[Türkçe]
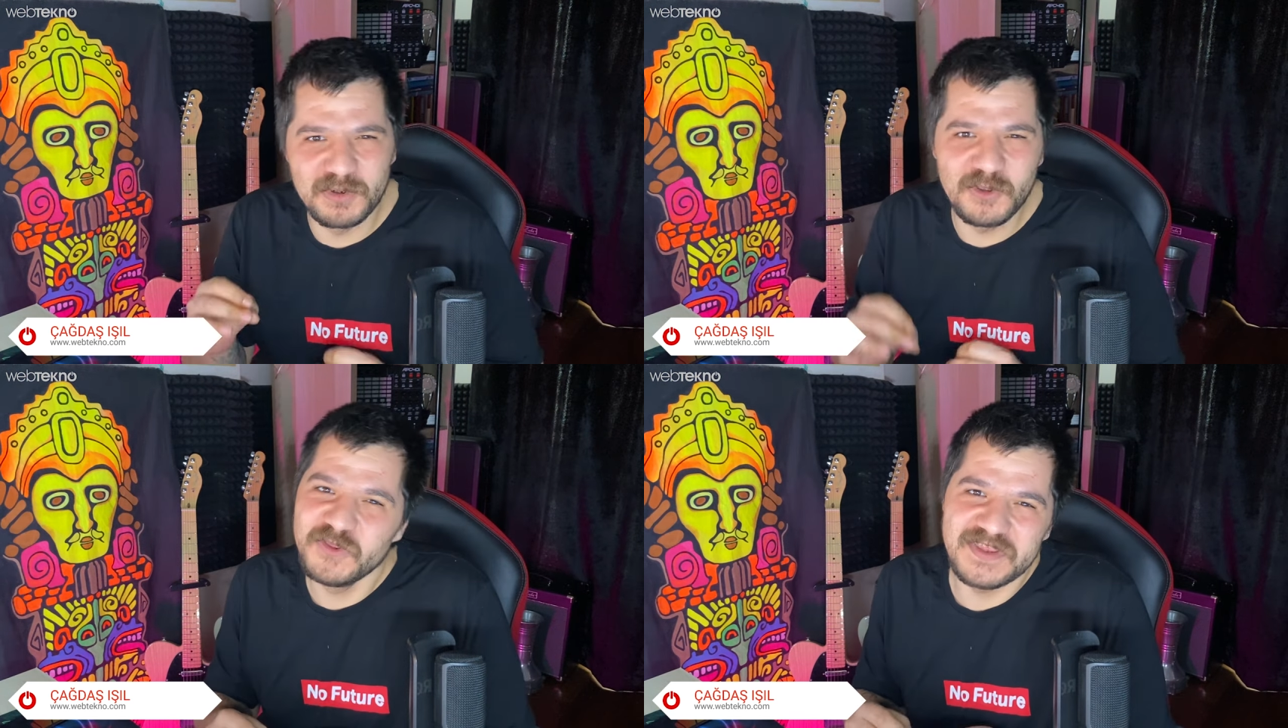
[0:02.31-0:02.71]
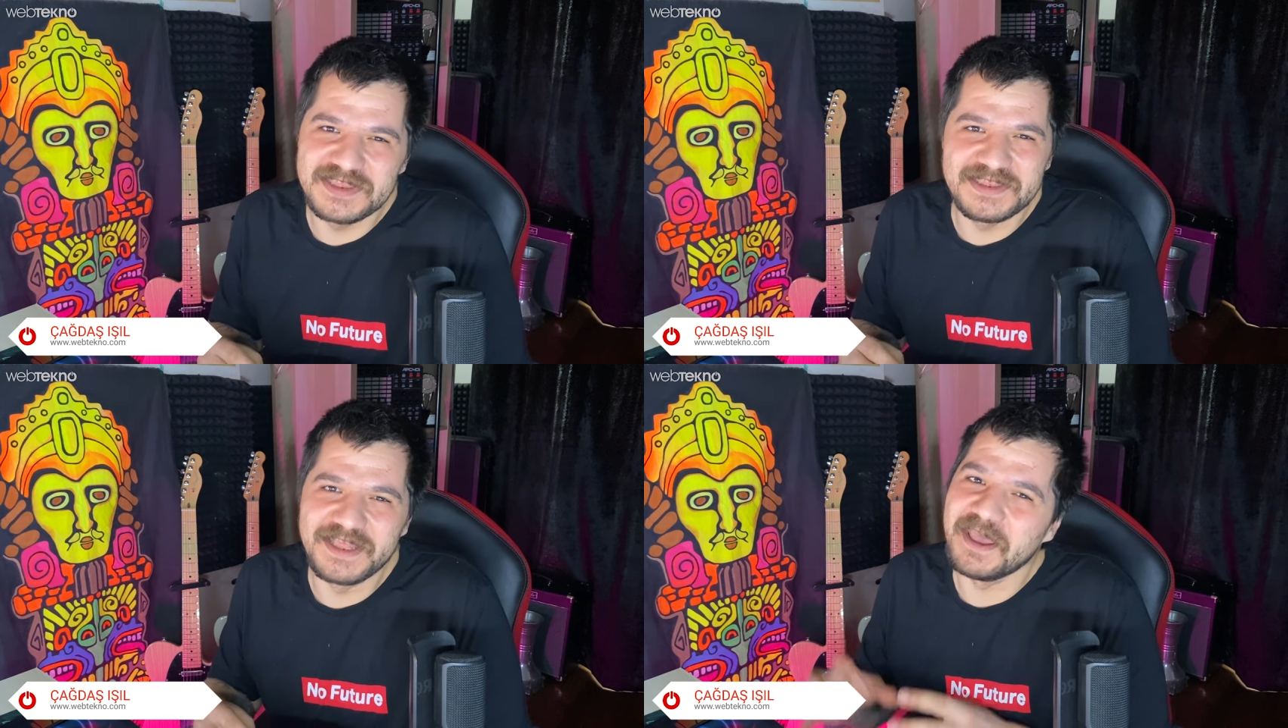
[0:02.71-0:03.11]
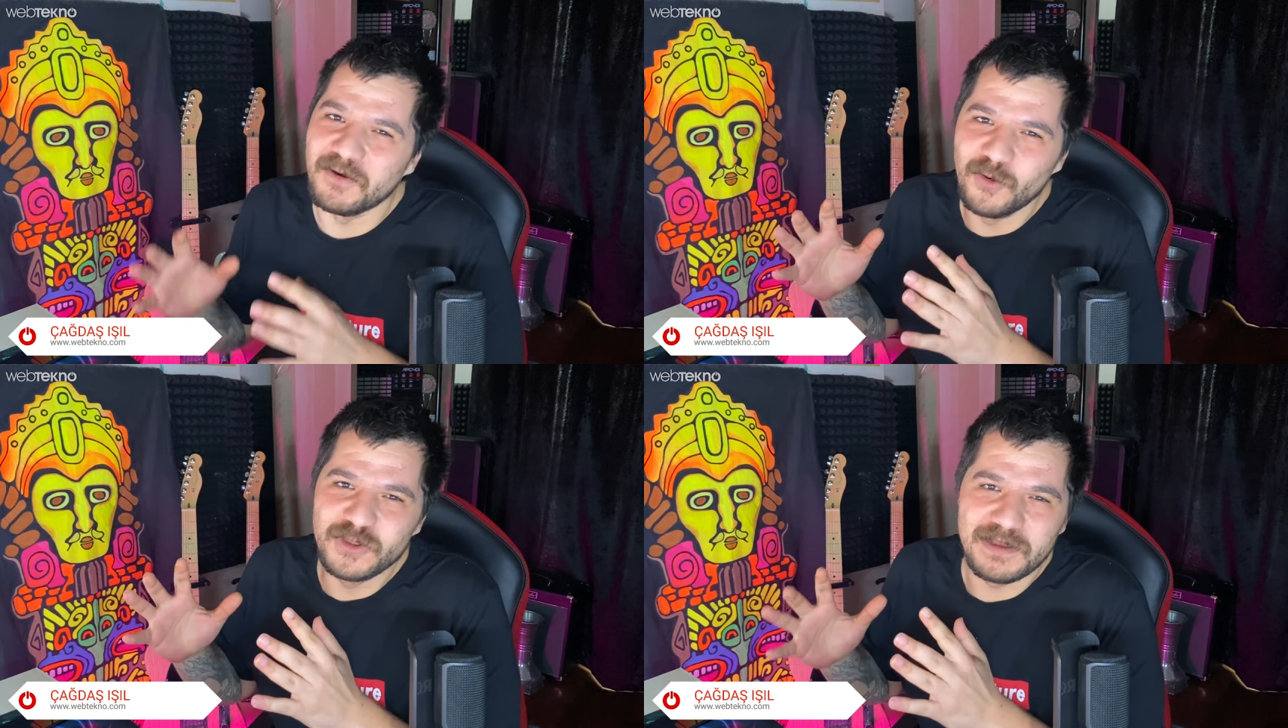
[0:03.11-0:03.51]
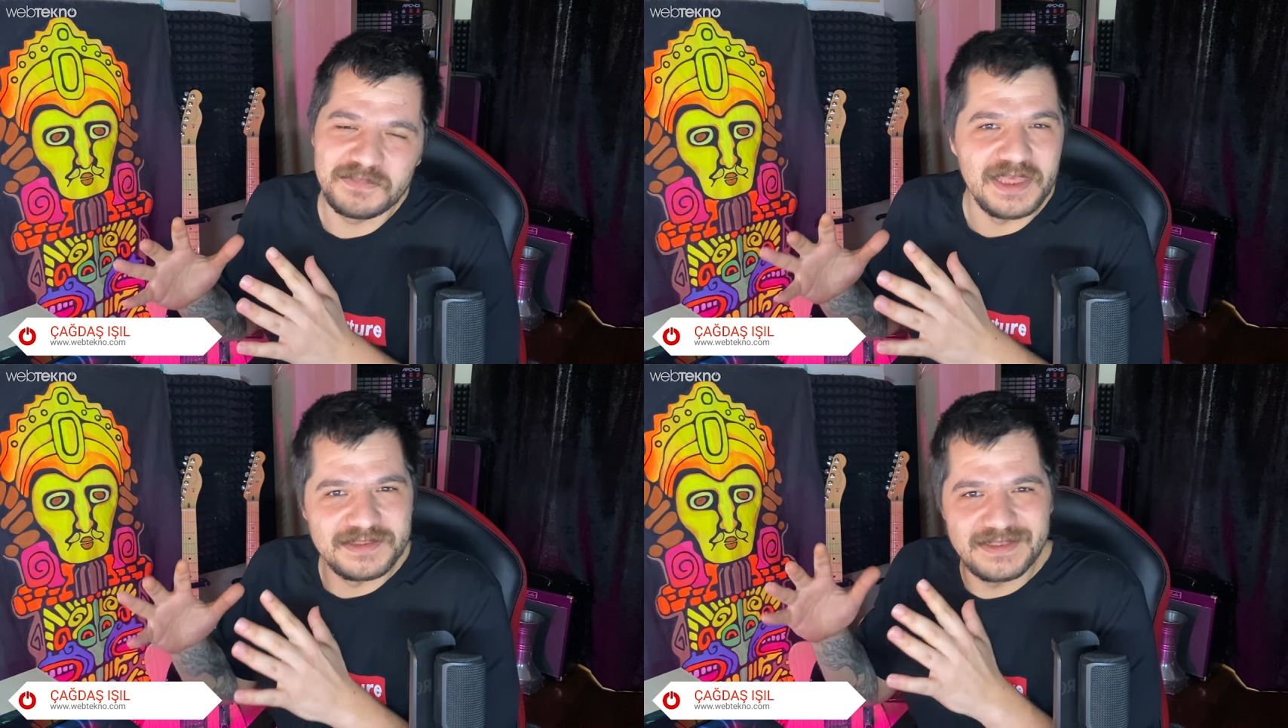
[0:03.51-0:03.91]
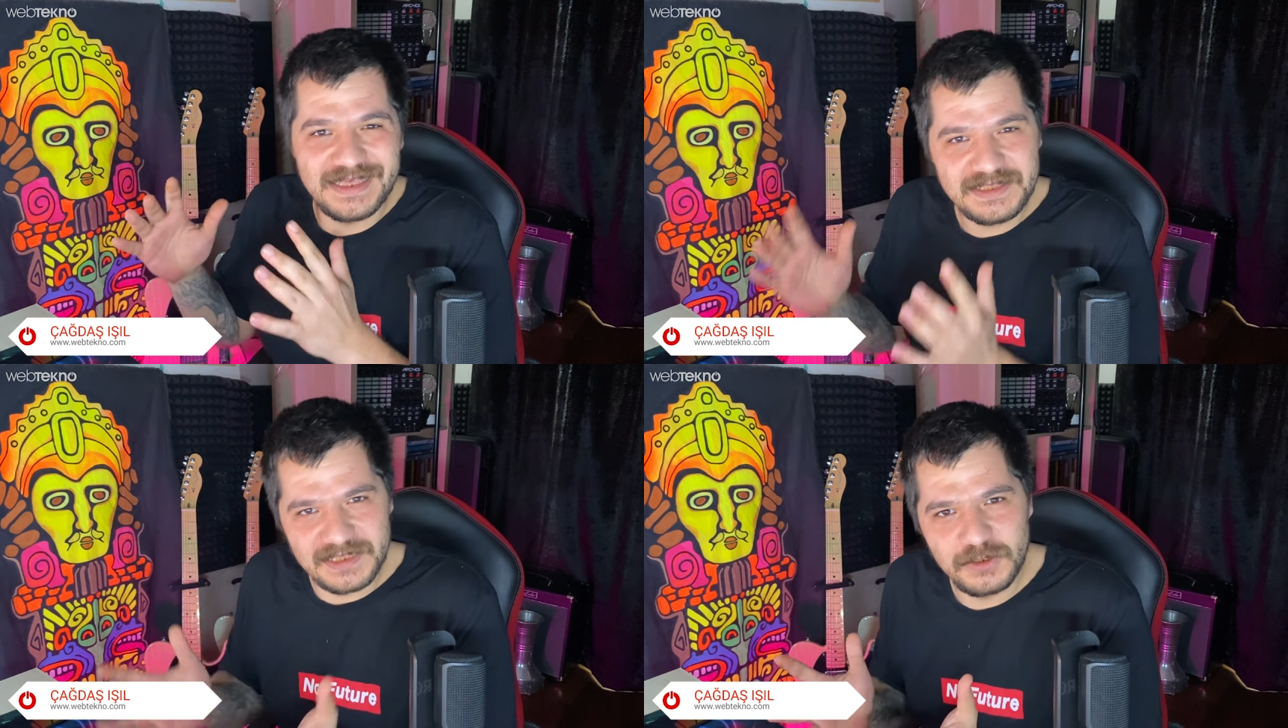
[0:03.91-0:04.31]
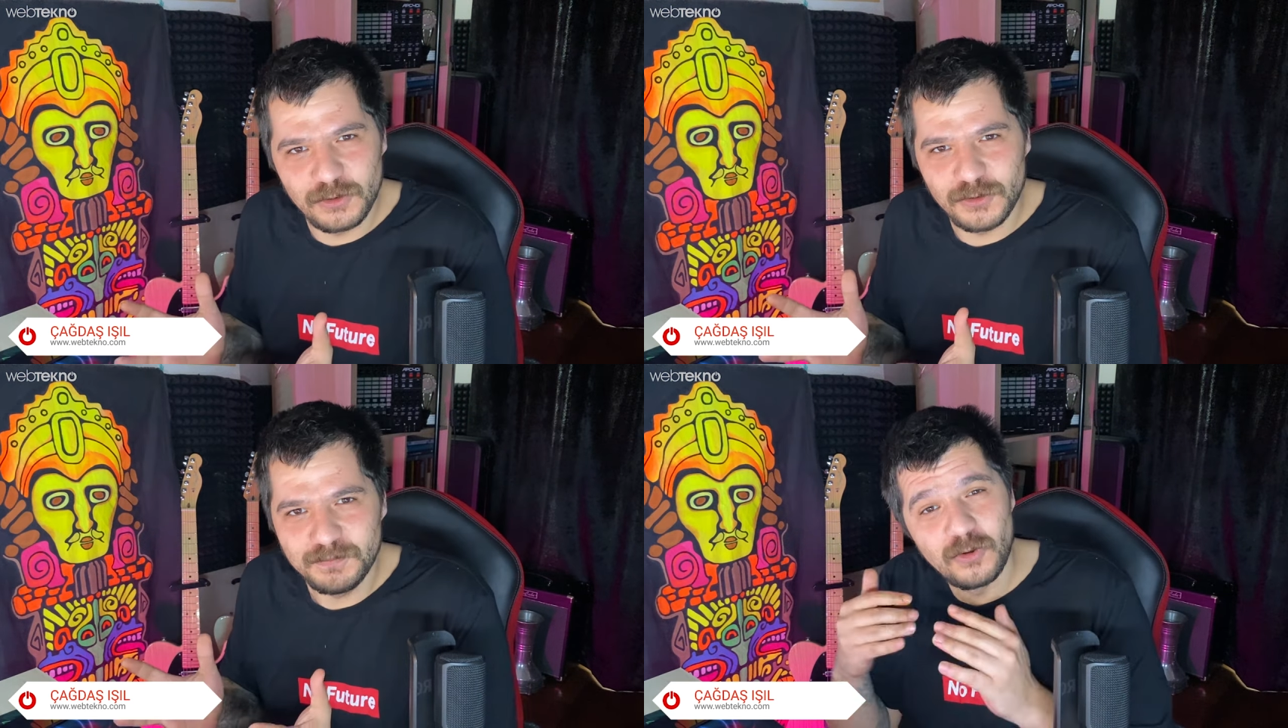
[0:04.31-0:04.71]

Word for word: Bugün sizlere odamdan sesleniyorum.